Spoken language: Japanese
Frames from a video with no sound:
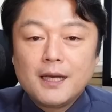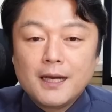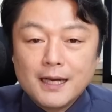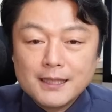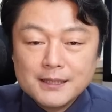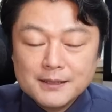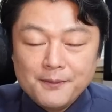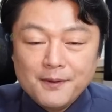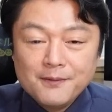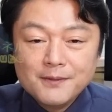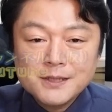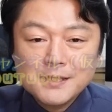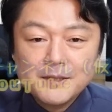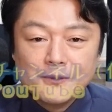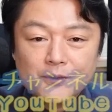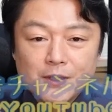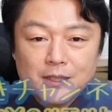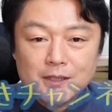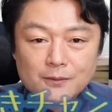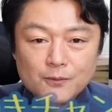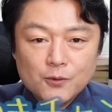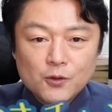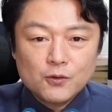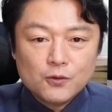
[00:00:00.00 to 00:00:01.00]
初めましての
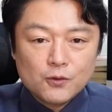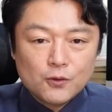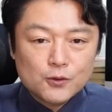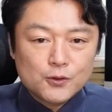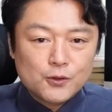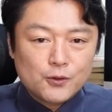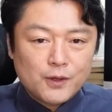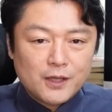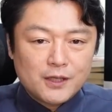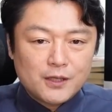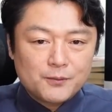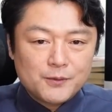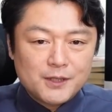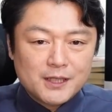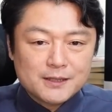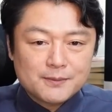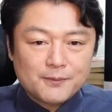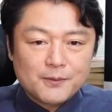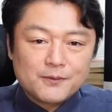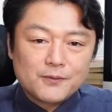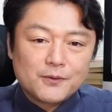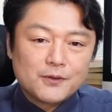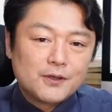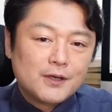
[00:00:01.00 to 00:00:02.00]
方もご常連の皆
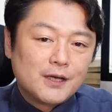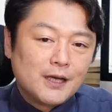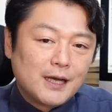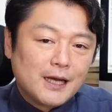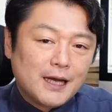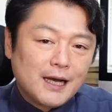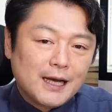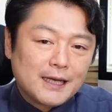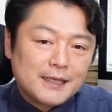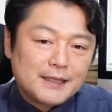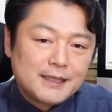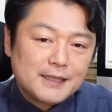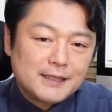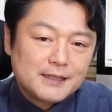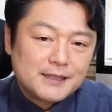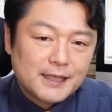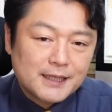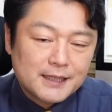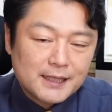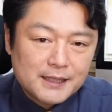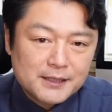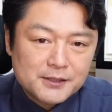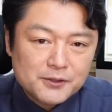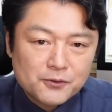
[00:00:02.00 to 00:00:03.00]
様 IT
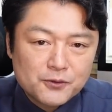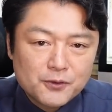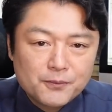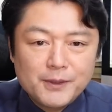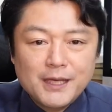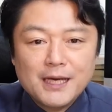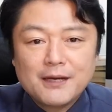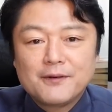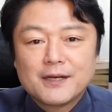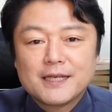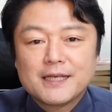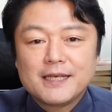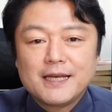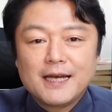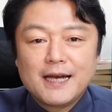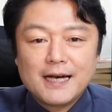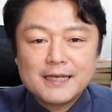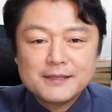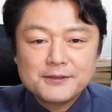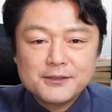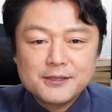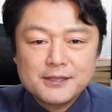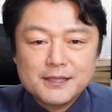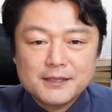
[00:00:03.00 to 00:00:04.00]
ジャーナリストの宮脇
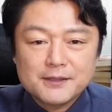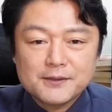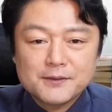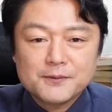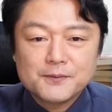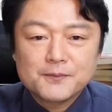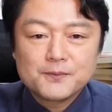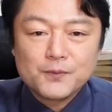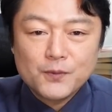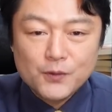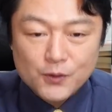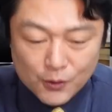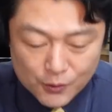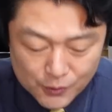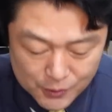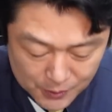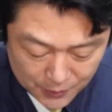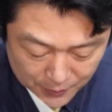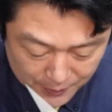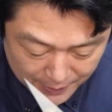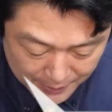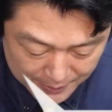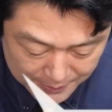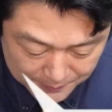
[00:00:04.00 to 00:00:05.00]
敦ですよろし
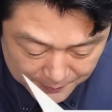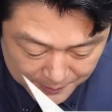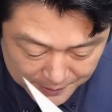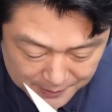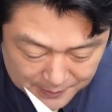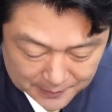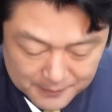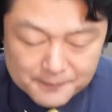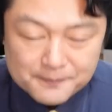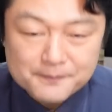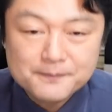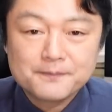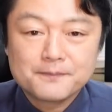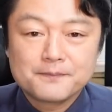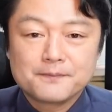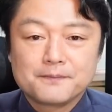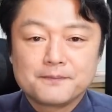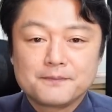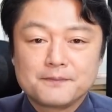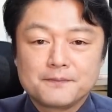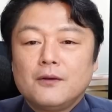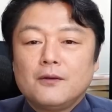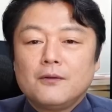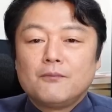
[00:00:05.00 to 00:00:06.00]
くお願いします
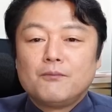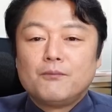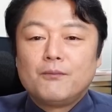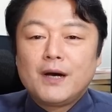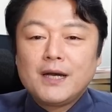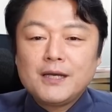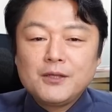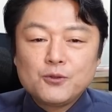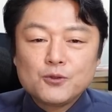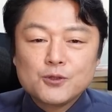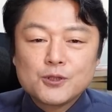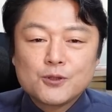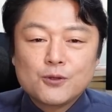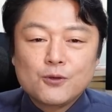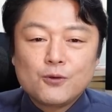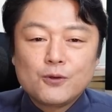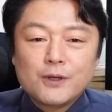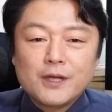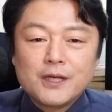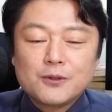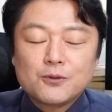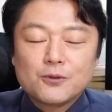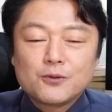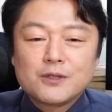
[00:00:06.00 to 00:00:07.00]
毎年恒
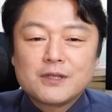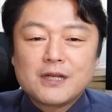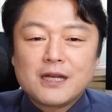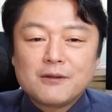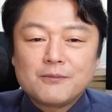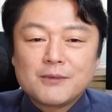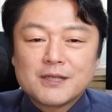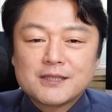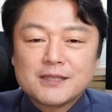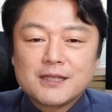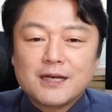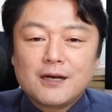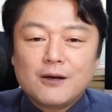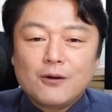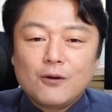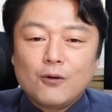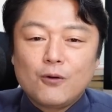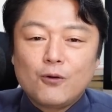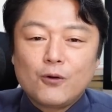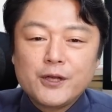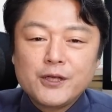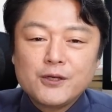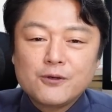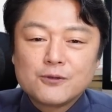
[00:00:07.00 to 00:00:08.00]
例となりました
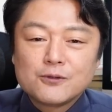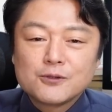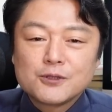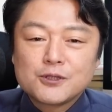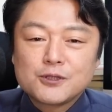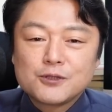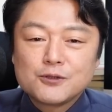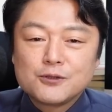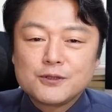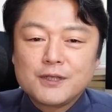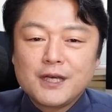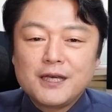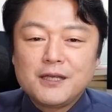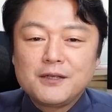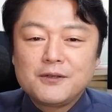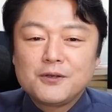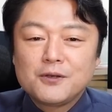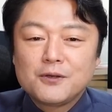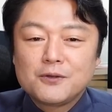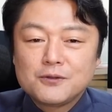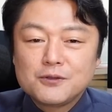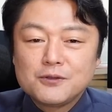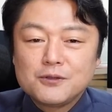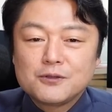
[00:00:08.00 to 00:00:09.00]
オリコン集計に
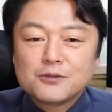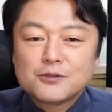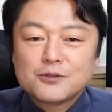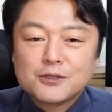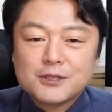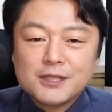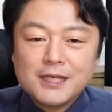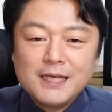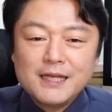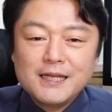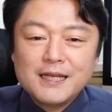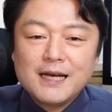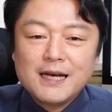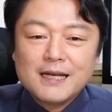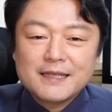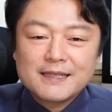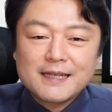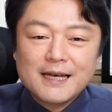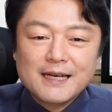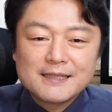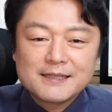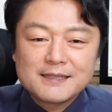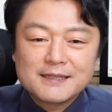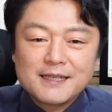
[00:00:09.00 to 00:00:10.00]
よる好きな
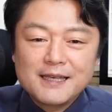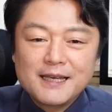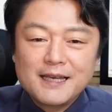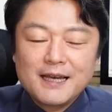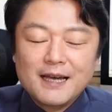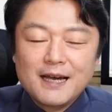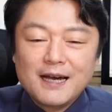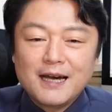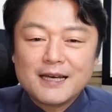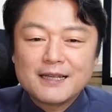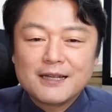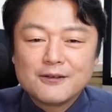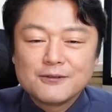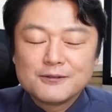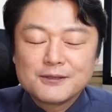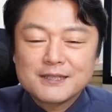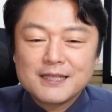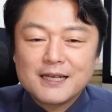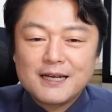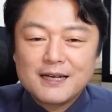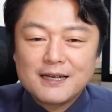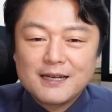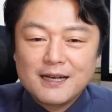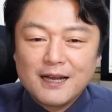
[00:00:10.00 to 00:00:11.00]
男性
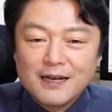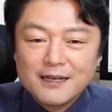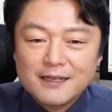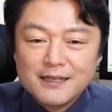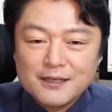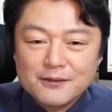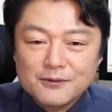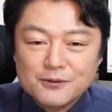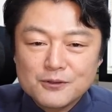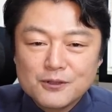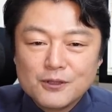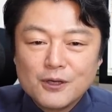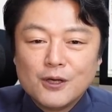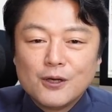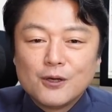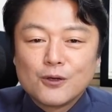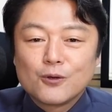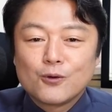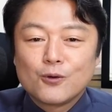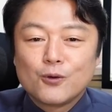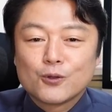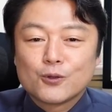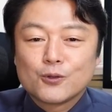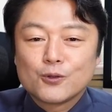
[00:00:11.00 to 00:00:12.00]
アナウンサーランキング
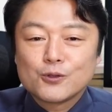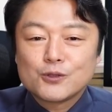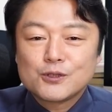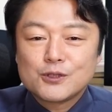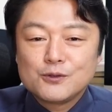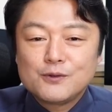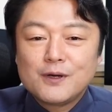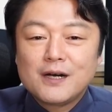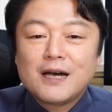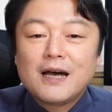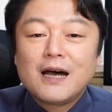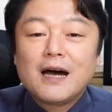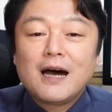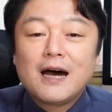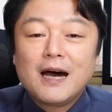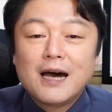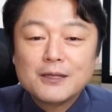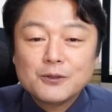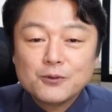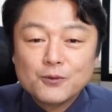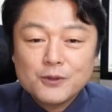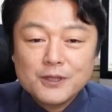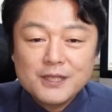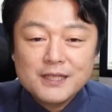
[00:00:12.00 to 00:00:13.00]
今年は
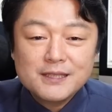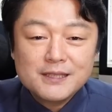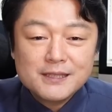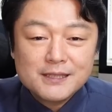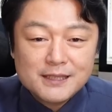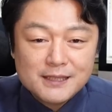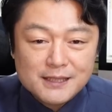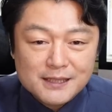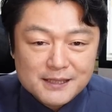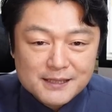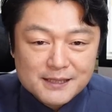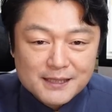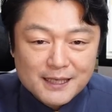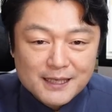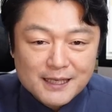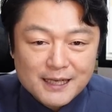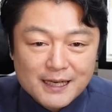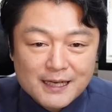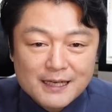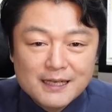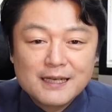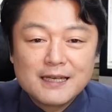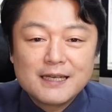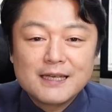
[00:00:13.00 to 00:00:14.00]
羽鳥慎一さん
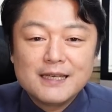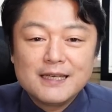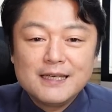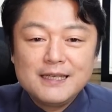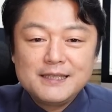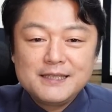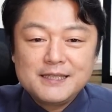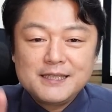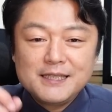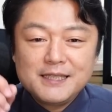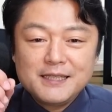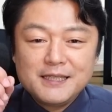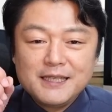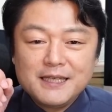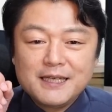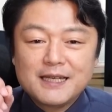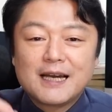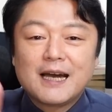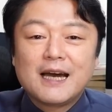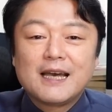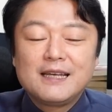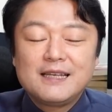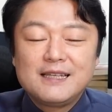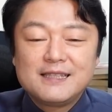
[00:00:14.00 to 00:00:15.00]
が1位に
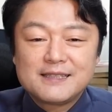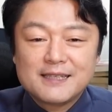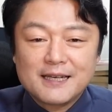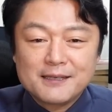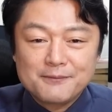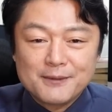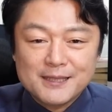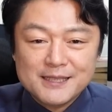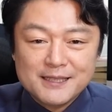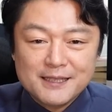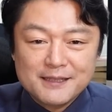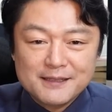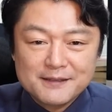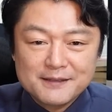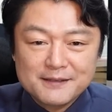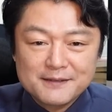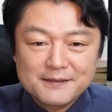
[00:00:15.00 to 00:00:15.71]
返り咲きました